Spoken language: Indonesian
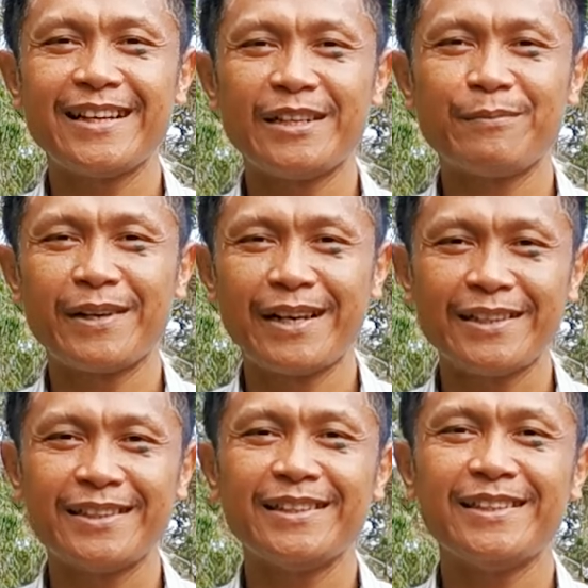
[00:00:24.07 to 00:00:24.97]

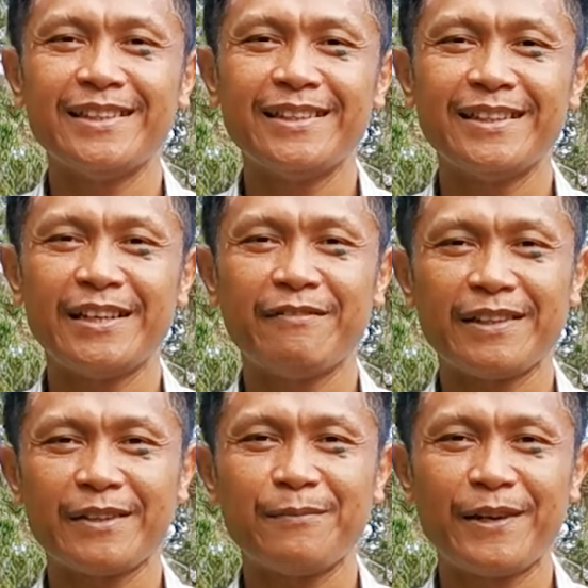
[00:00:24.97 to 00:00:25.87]
diberkati
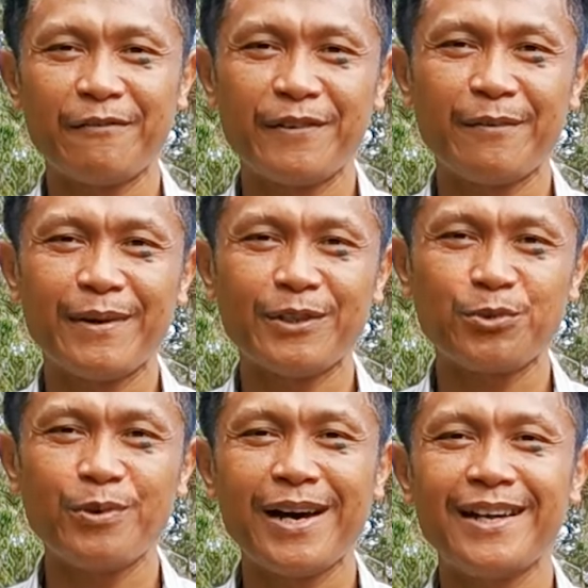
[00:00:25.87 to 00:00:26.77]
lewat kebenaran firman
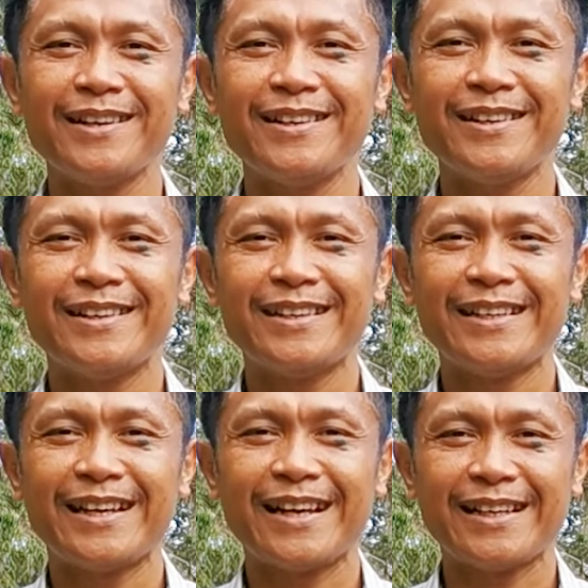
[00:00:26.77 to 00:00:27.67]
Tuhan
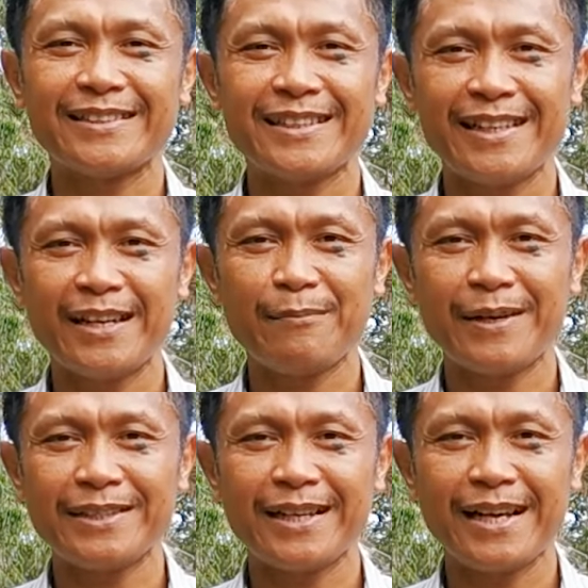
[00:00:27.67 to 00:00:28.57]
yang akan saya
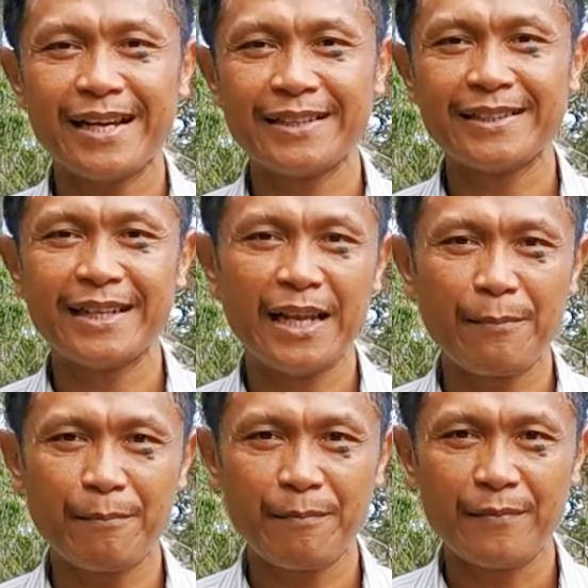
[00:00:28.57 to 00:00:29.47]
bacakan di
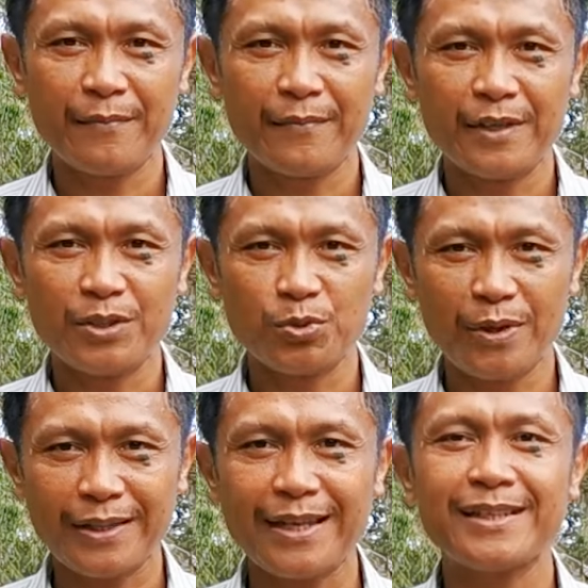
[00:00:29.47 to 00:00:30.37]
dalam
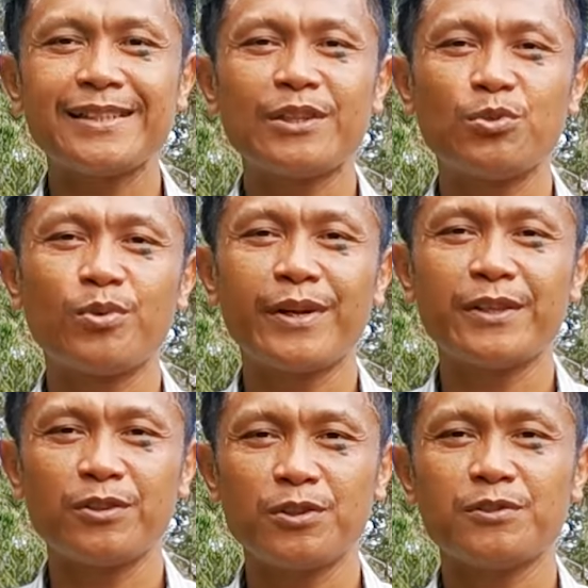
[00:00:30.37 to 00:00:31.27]
suratan 1
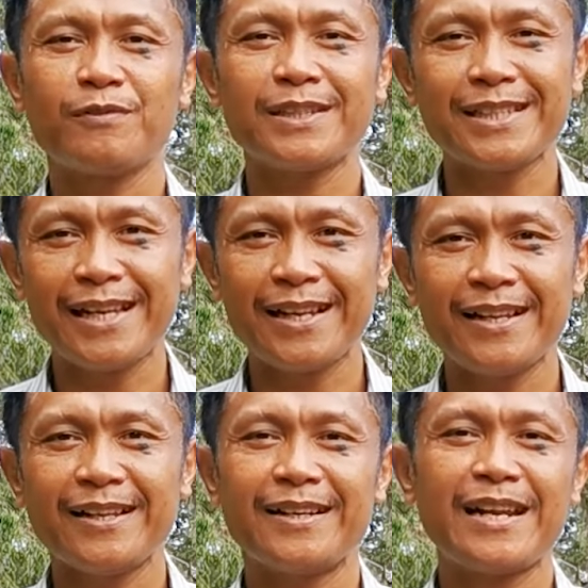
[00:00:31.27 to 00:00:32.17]
Korintus
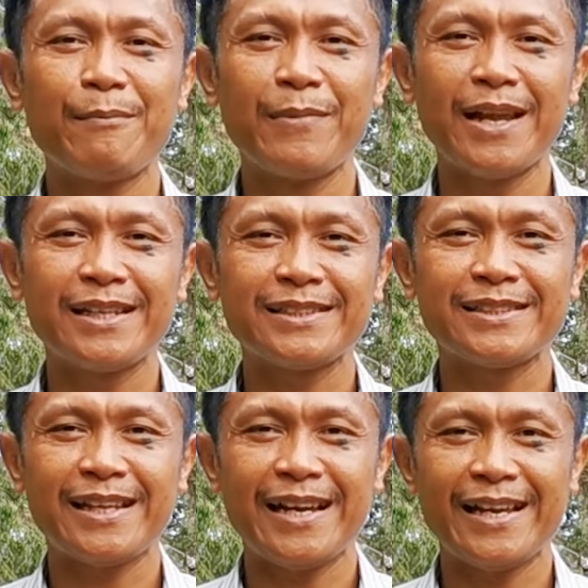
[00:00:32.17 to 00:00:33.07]
pasal
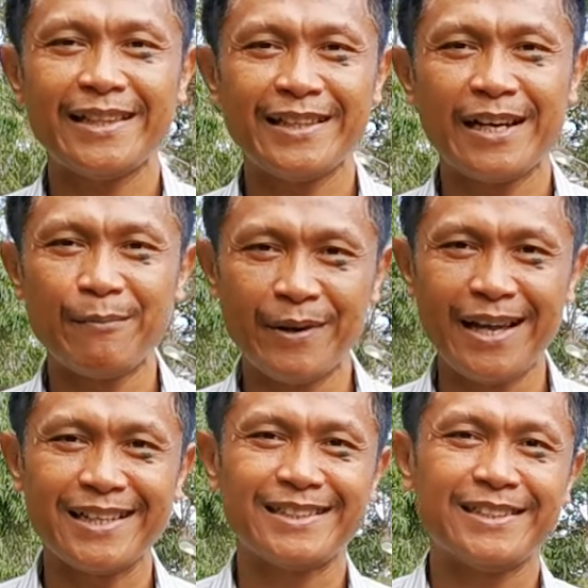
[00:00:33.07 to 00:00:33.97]
16 ayat
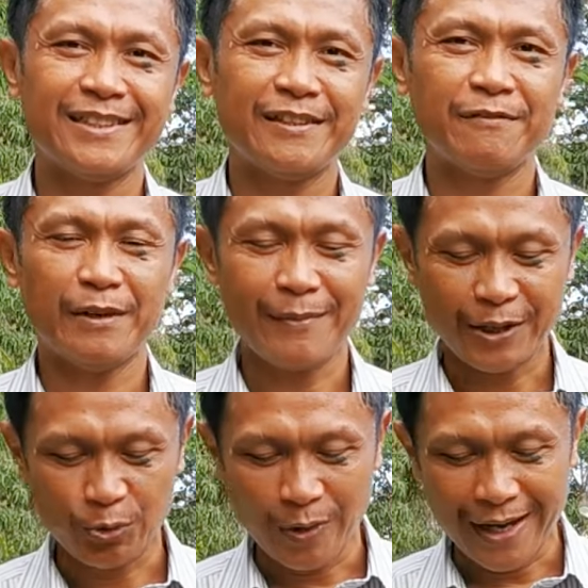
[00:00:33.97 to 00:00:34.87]
13. Firman
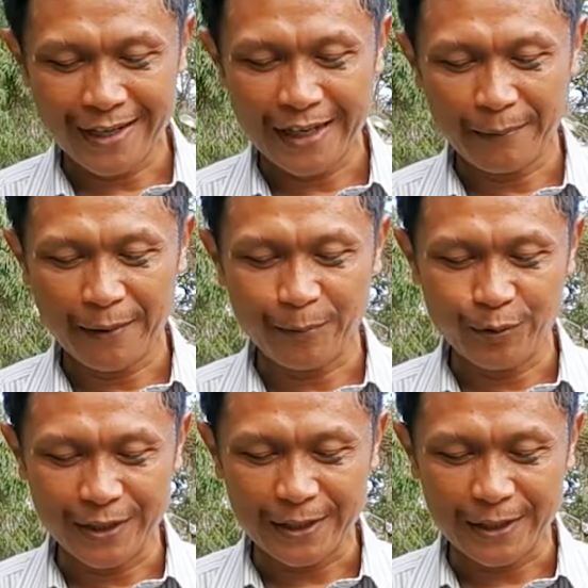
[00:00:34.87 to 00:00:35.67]
Tuhan yang berbunyi